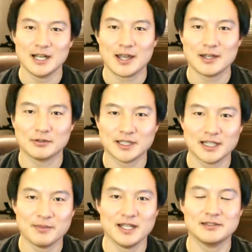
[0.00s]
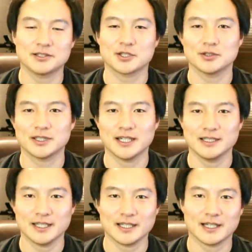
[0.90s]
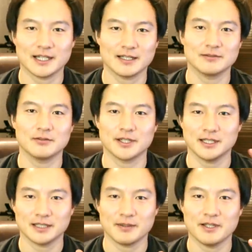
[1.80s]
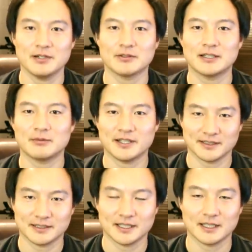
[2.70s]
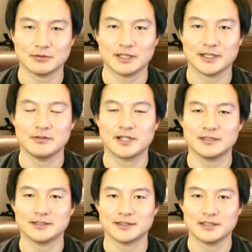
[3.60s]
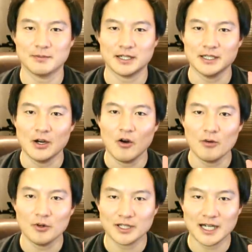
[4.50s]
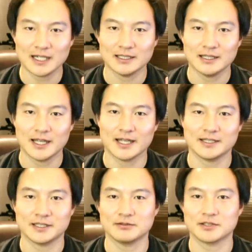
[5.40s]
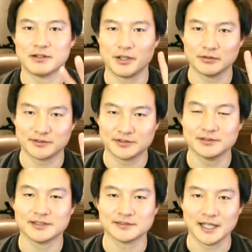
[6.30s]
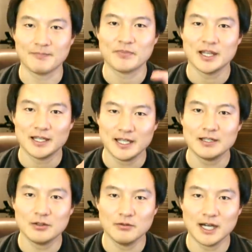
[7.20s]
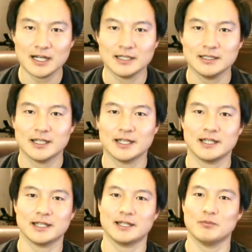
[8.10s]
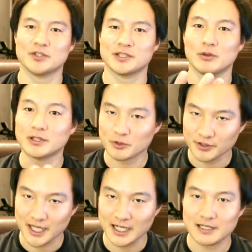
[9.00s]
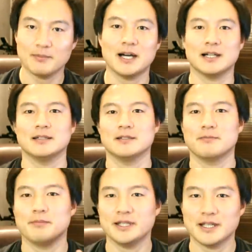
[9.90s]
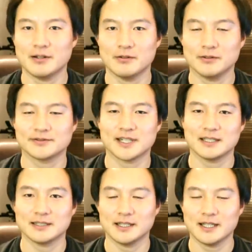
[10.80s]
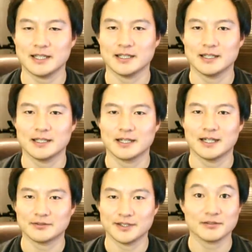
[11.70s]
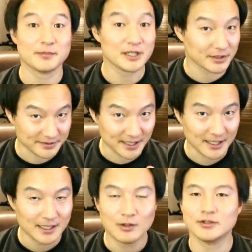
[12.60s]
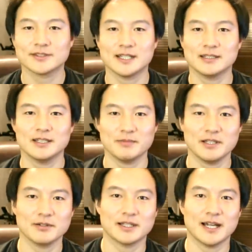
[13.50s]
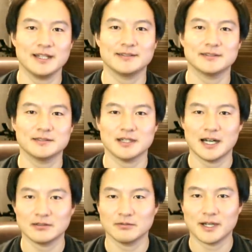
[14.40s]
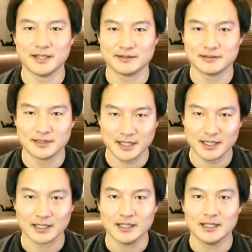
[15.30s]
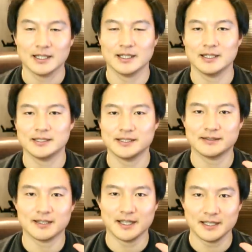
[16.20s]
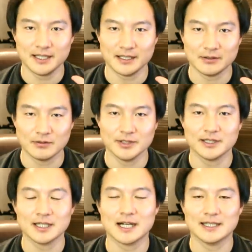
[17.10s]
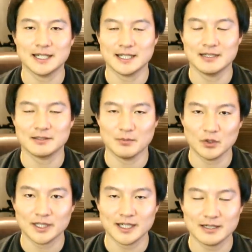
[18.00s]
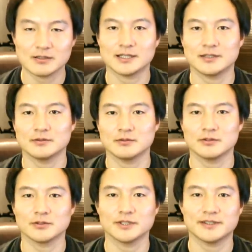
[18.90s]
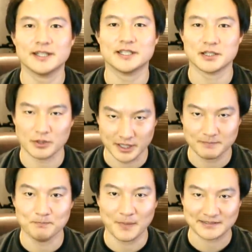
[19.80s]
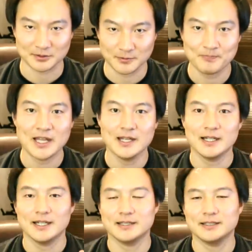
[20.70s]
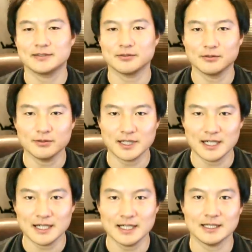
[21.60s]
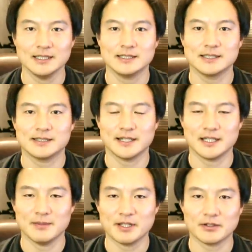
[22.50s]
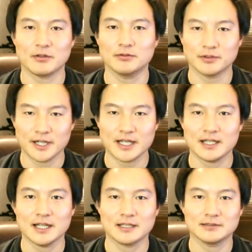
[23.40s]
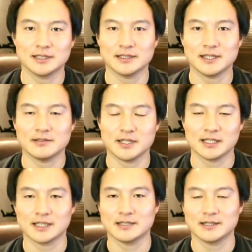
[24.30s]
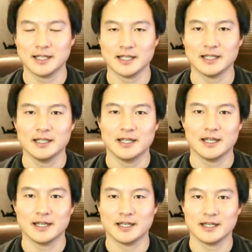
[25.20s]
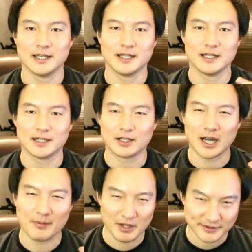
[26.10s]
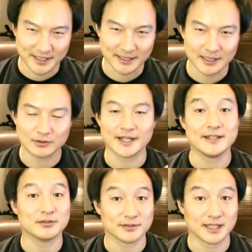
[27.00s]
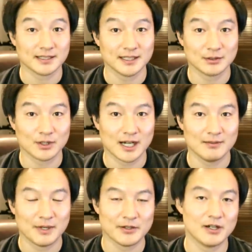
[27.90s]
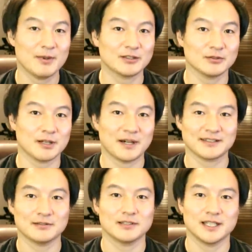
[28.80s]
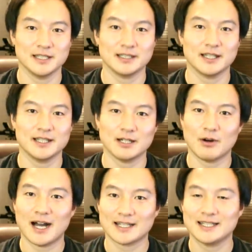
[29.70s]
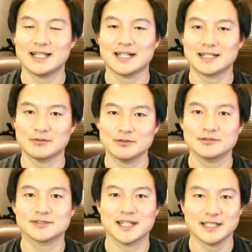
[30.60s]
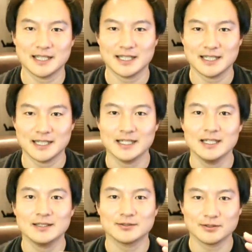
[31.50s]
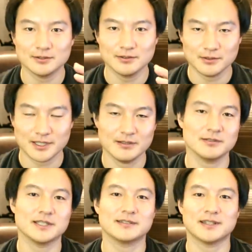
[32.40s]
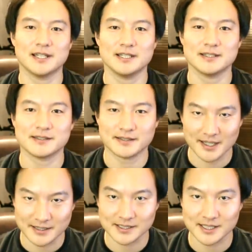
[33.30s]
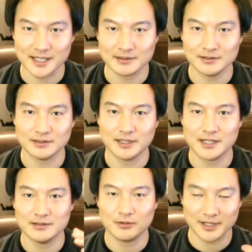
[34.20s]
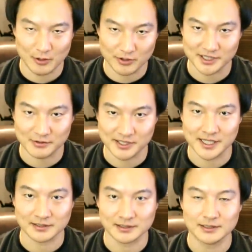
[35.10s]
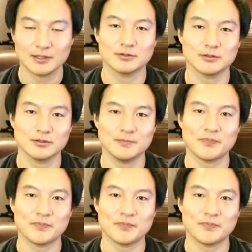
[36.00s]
えー、お互い見える状態で、体の動きだったり、ビデオのアドバイスだったりだとか、いろいろやるんですけれど、まあ、主な、えー、軸としては4つですね。1個は、えー、もしお手元にあれば、ビデオを使って仮想映像のビデオですね、を使ってビデオに対するアドバイスで、えー、実際にどういった課題があるのか、問題があるのかっていうところをそこで整理しておきますと。えー、で、そこから実際にイメトレ、オフトレに役立てていくにあたって、えー、壁を使ったりだとか、椅子を使ったりだとか、まあ、ヨガマットとかバスタオル引いて板を履きながら、道具を使いながら、その動きを実際に実践していくっていうオンラインコーチングをしていくってことと、